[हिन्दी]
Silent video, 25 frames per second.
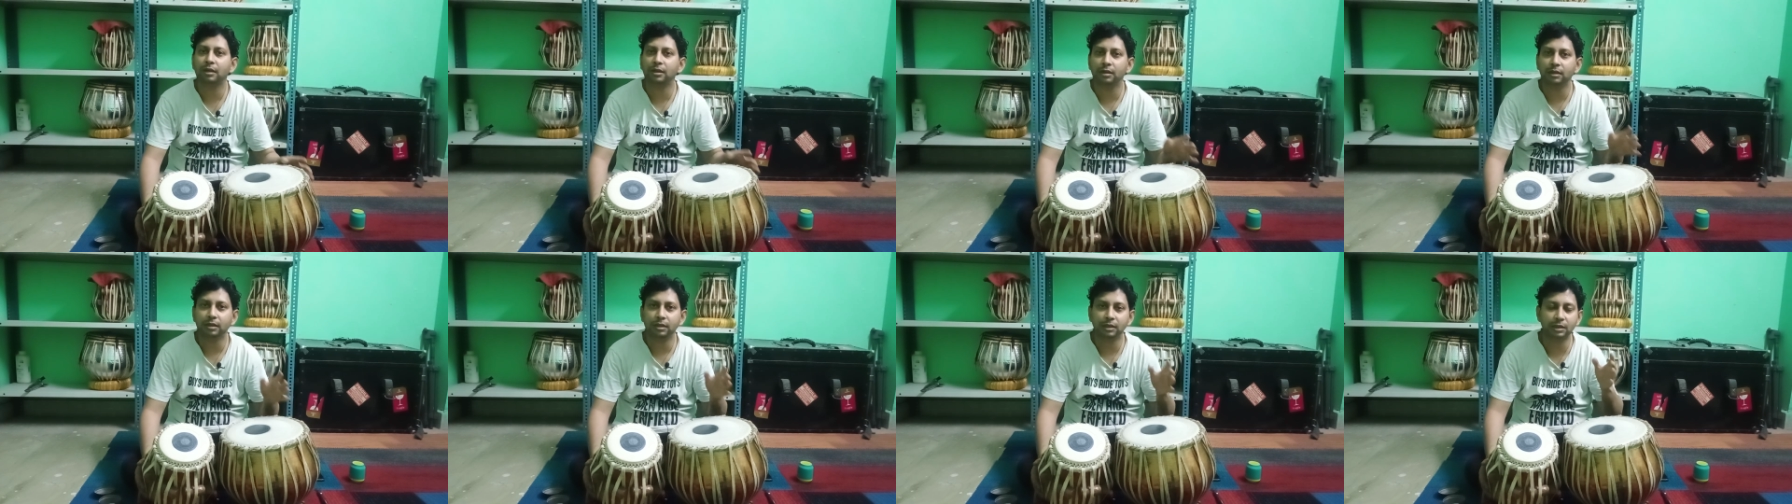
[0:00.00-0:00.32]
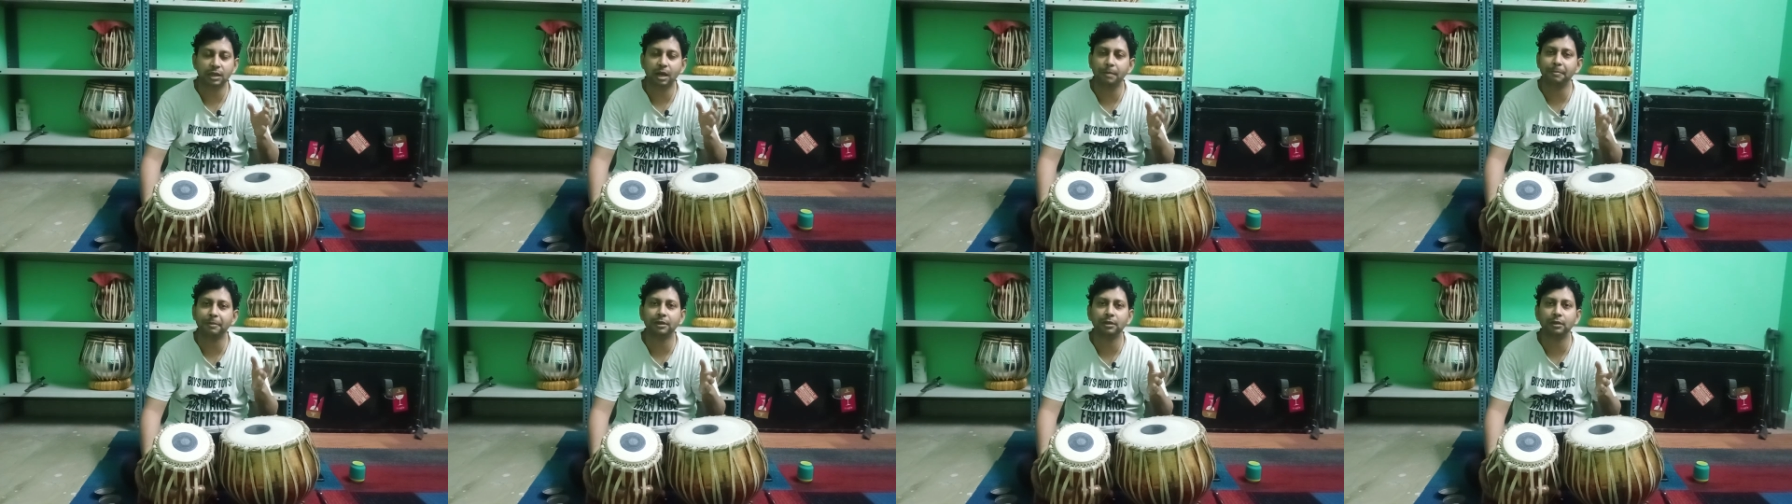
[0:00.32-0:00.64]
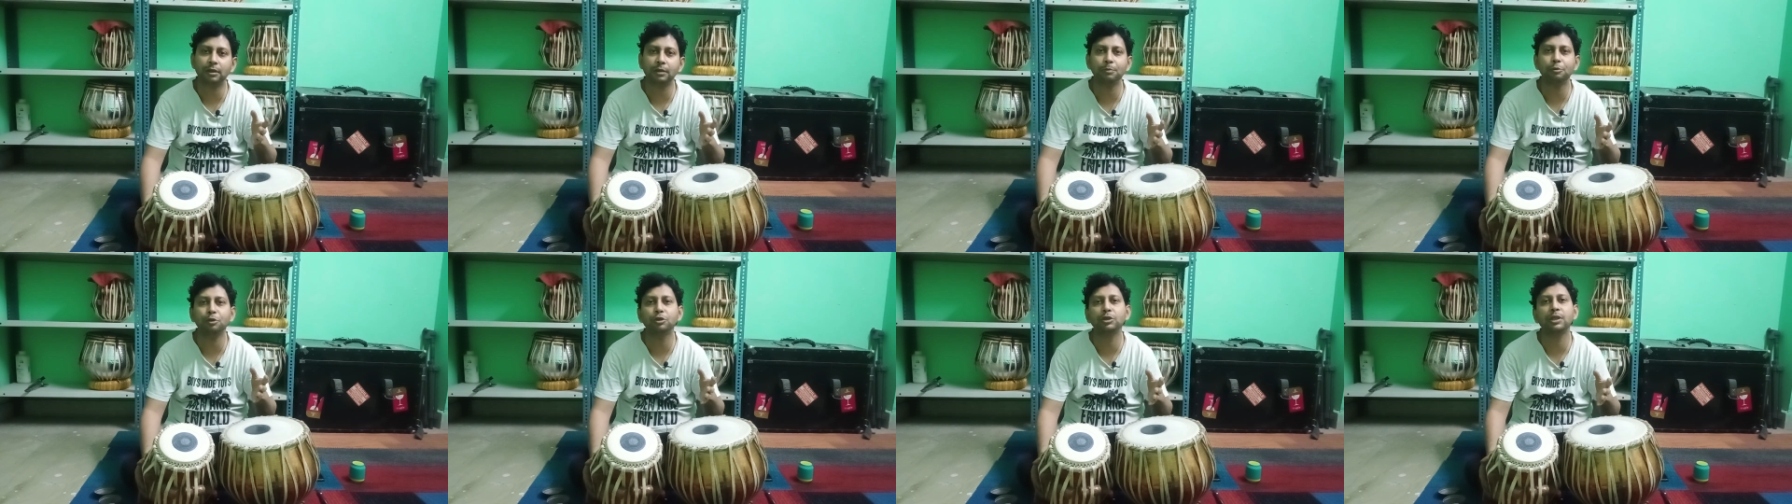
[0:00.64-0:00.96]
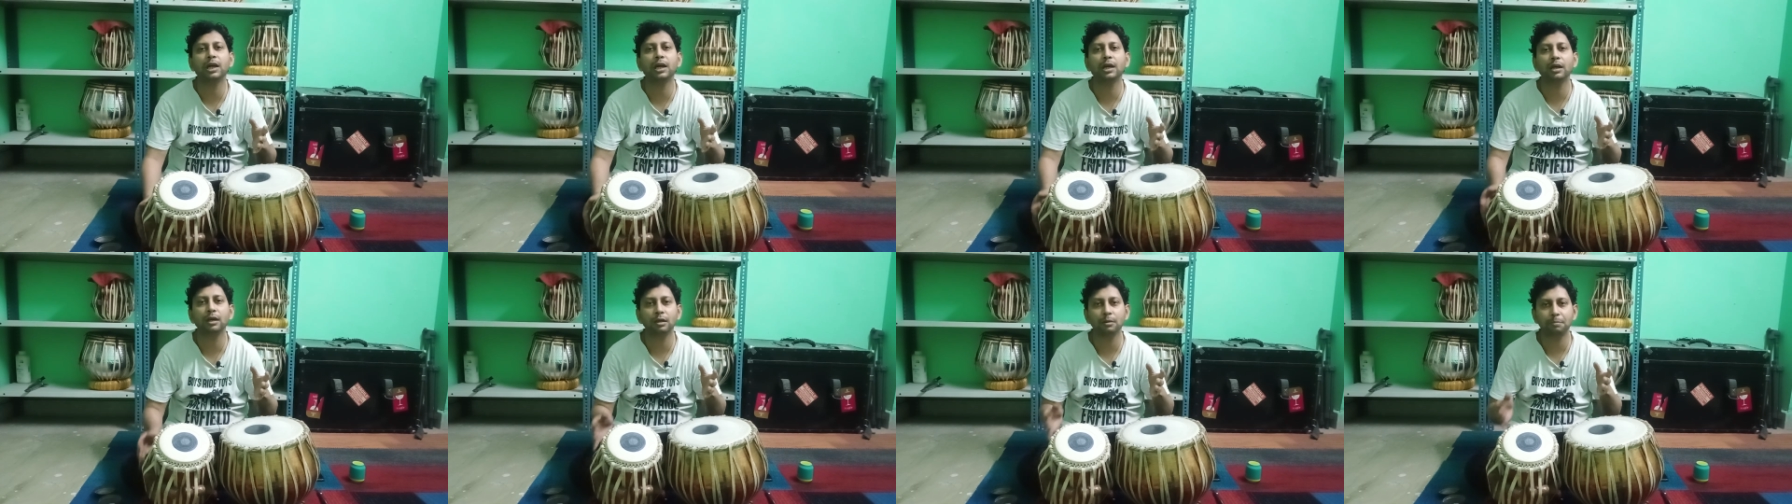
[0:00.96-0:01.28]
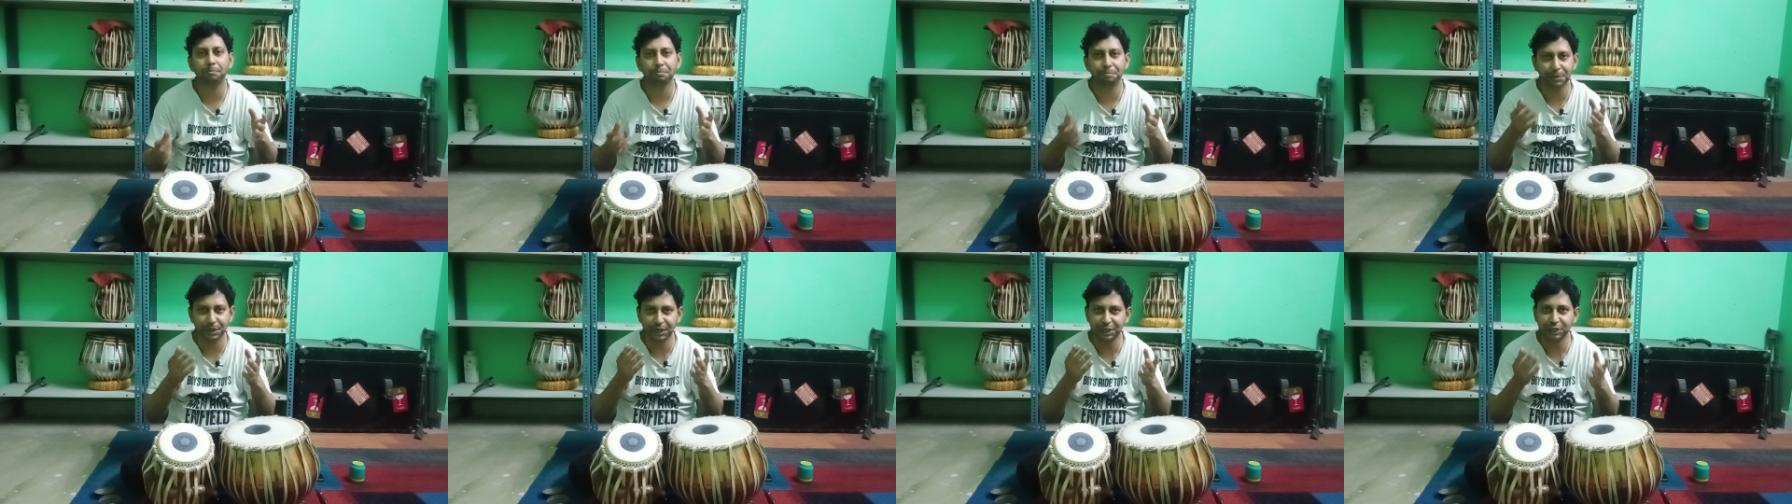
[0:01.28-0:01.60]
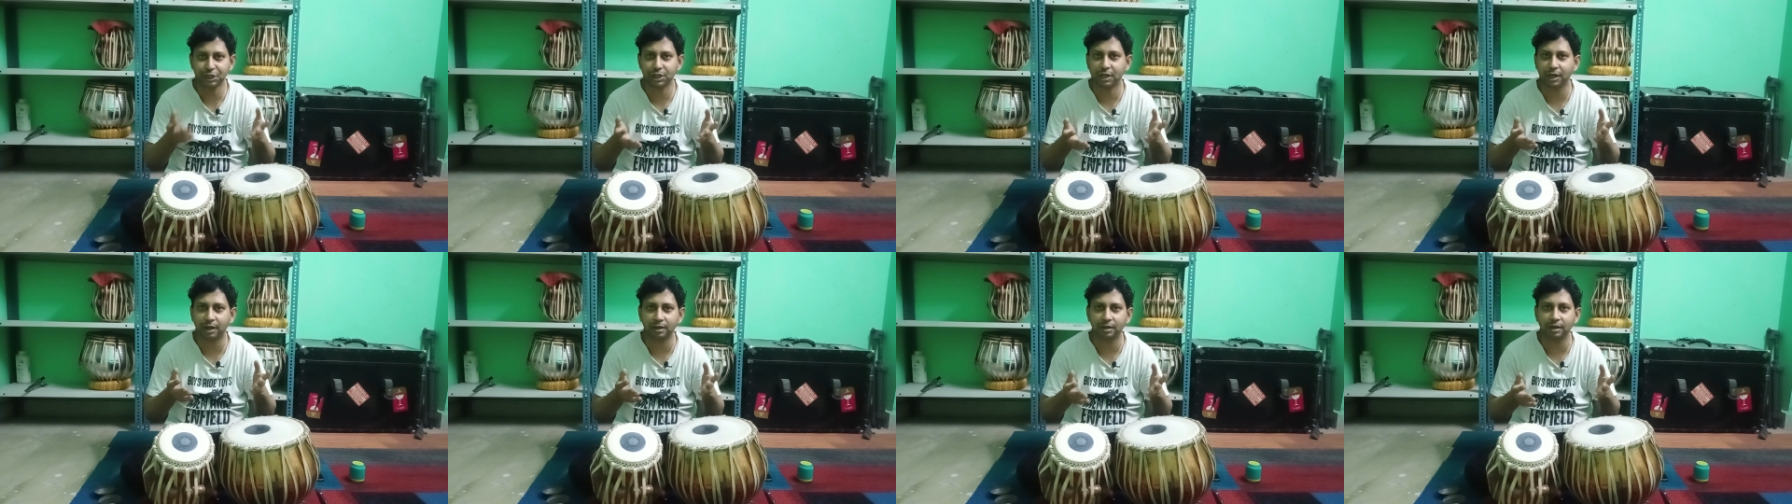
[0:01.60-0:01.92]
इसका मतलब होता है पेश
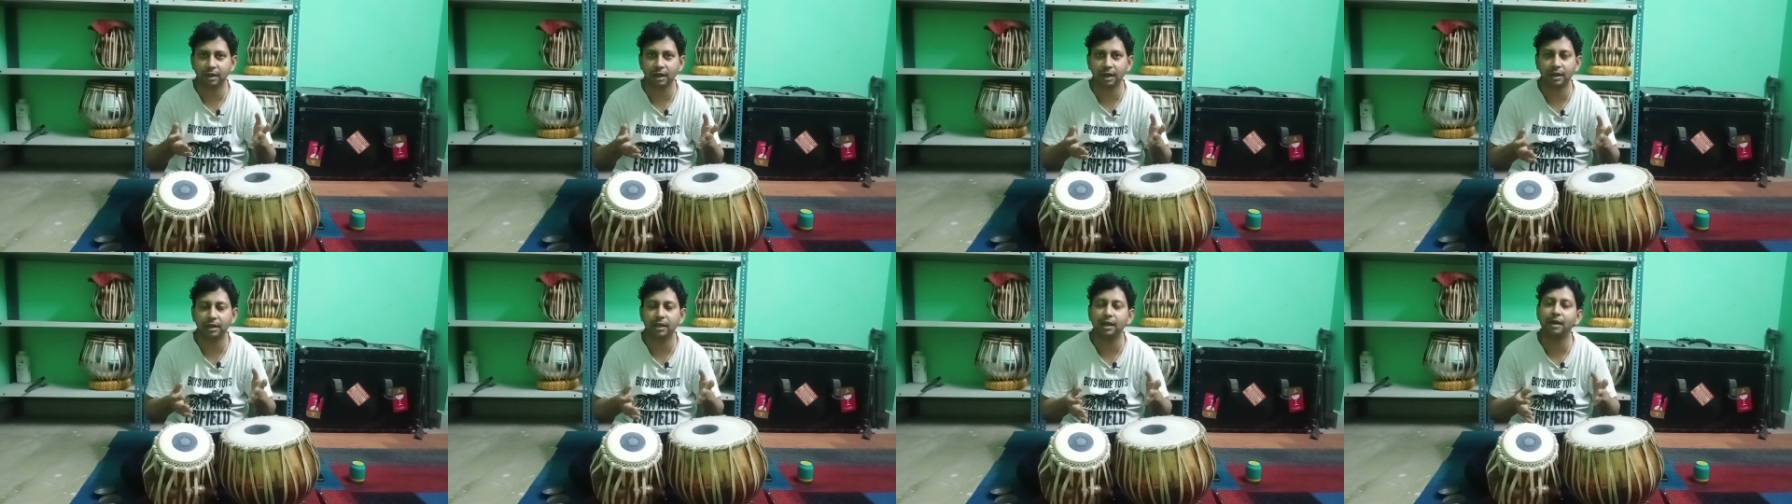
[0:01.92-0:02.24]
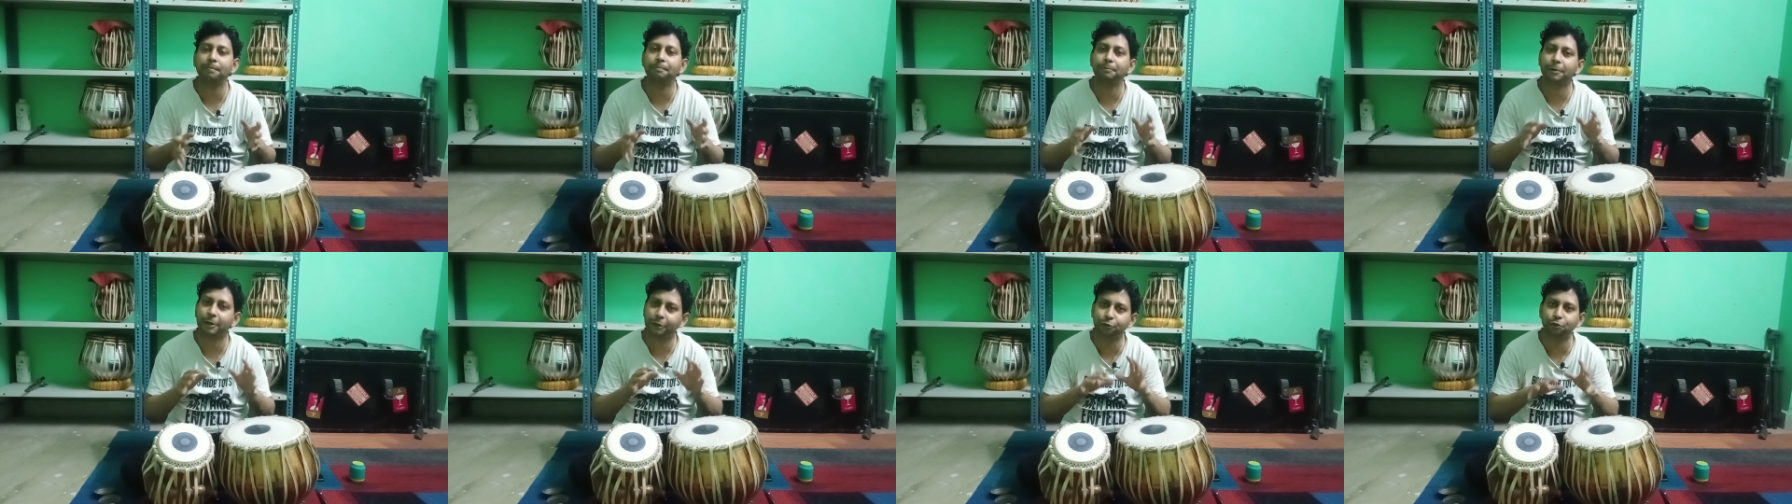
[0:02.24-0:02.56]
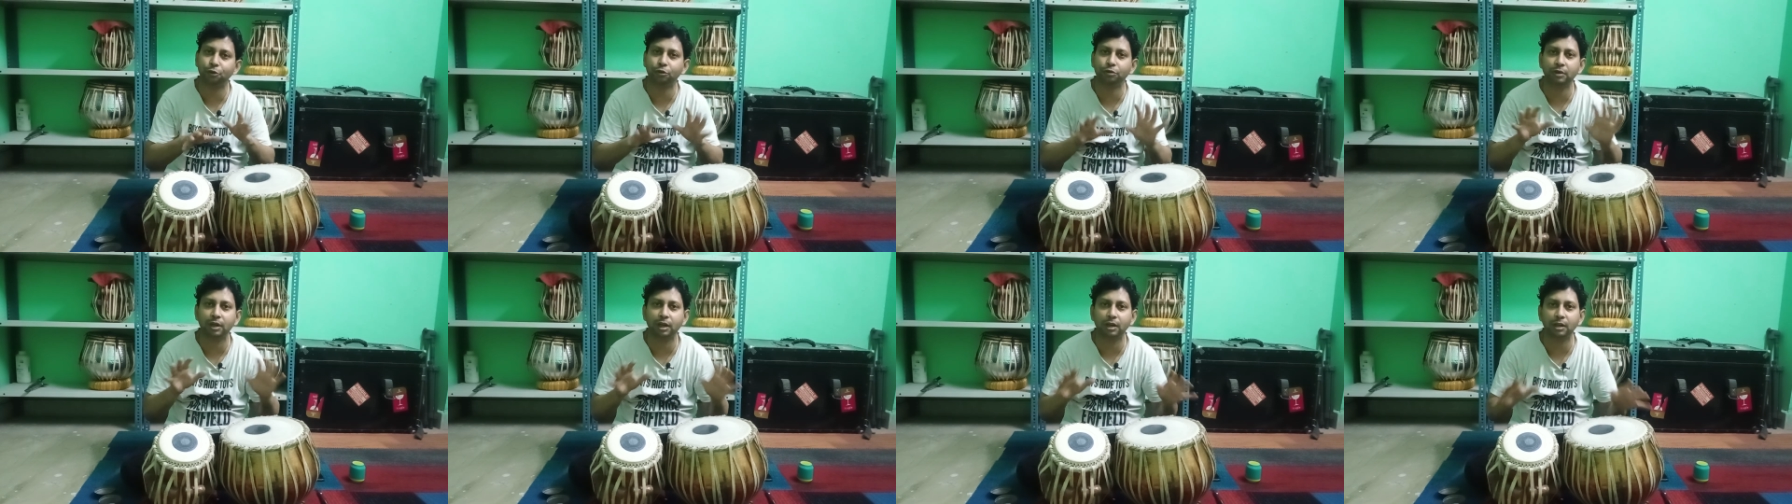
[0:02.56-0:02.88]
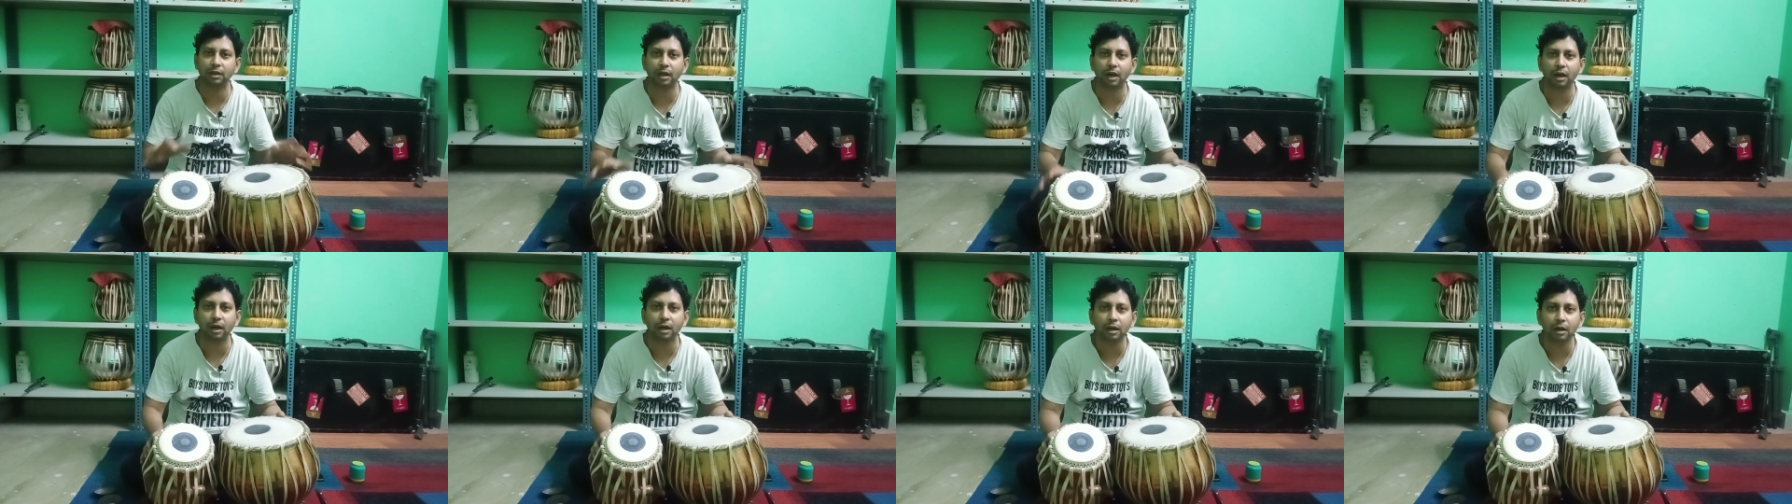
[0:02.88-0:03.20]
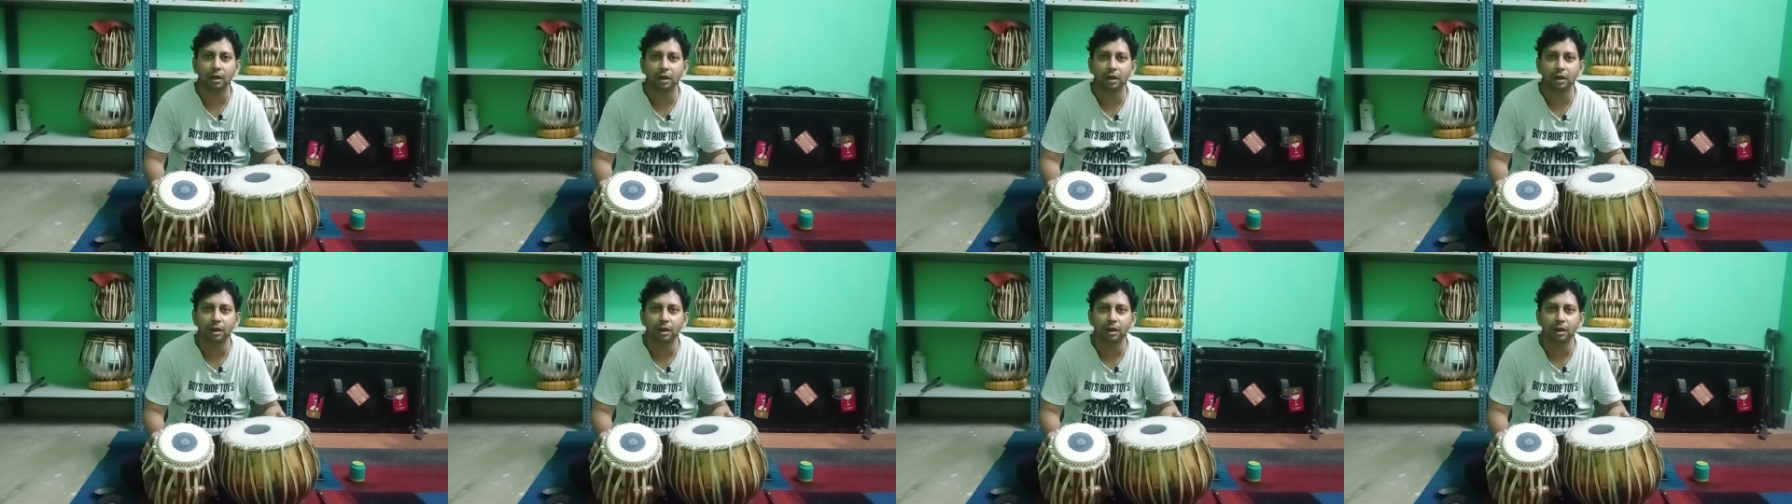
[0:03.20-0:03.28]
करना या प्रस्तुत करना